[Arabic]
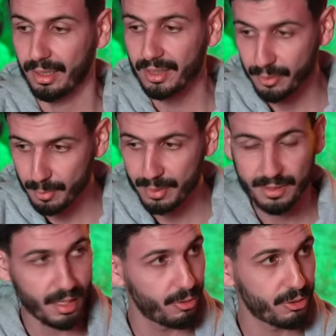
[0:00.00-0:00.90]
اعترف بلي
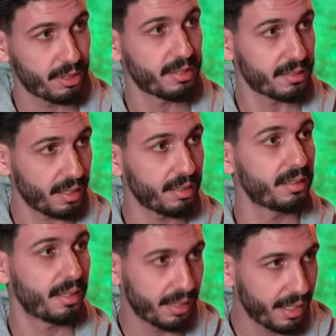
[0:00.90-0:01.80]
الزاوج سطاد
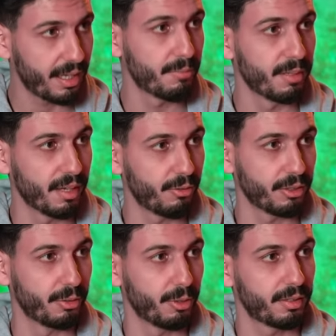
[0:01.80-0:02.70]
كان كاين منه في
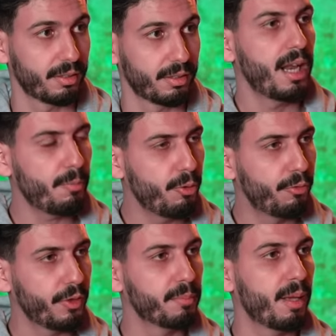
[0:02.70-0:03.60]
واحد الوقت لعبوا
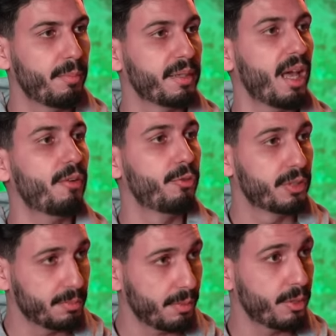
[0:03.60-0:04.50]
فيه ما بين
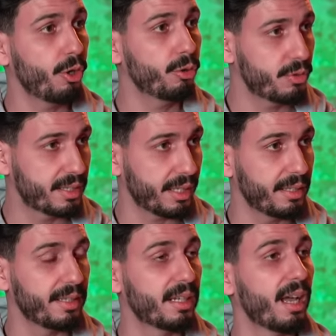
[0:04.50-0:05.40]

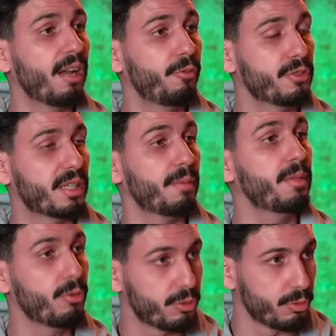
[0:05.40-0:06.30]
1891 الى
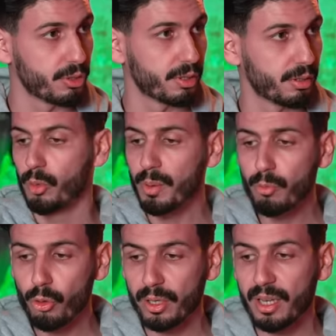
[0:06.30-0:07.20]
1902 ومن
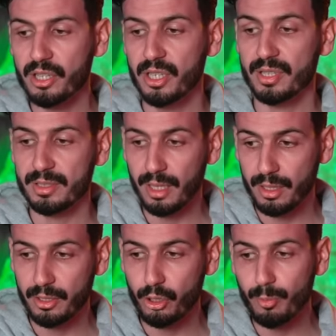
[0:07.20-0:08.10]
موراه جا
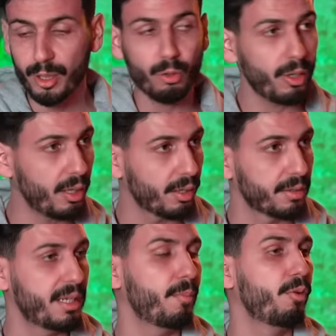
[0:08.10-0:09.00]
سطاد نيميرو 1
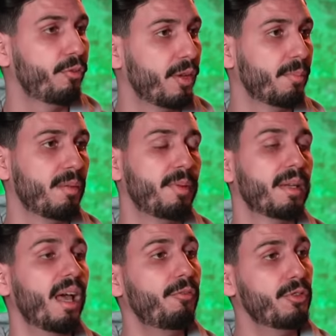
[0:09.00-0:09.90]
اللي لعبوا فيه ما
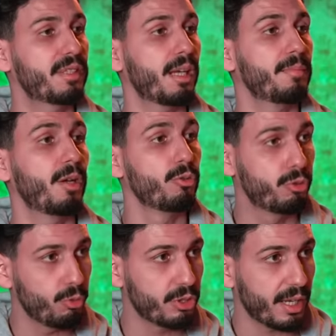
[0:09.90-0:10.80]
بين
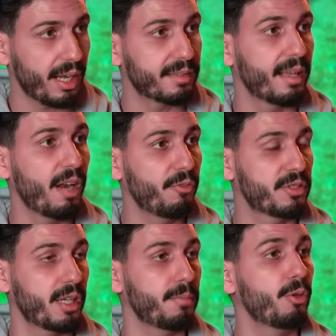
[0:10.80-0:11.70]
1902 حتى
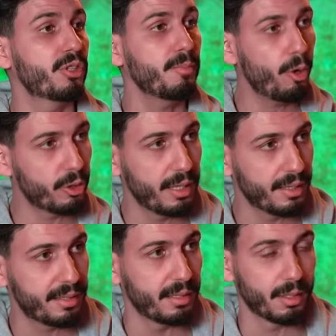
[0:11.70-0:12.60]

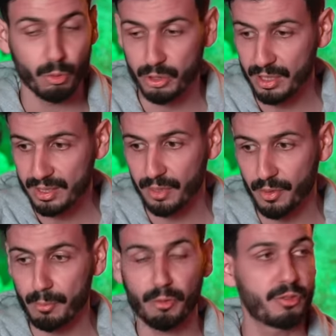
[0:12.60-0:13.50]
1937 وش صرا في
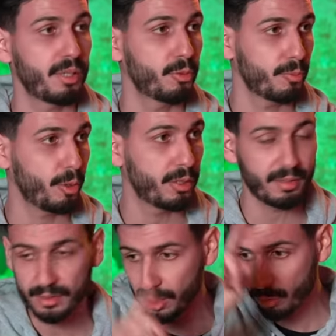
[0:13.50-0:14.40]
عام
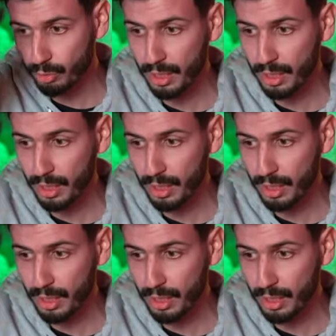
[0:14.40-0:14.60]
1937 زادوا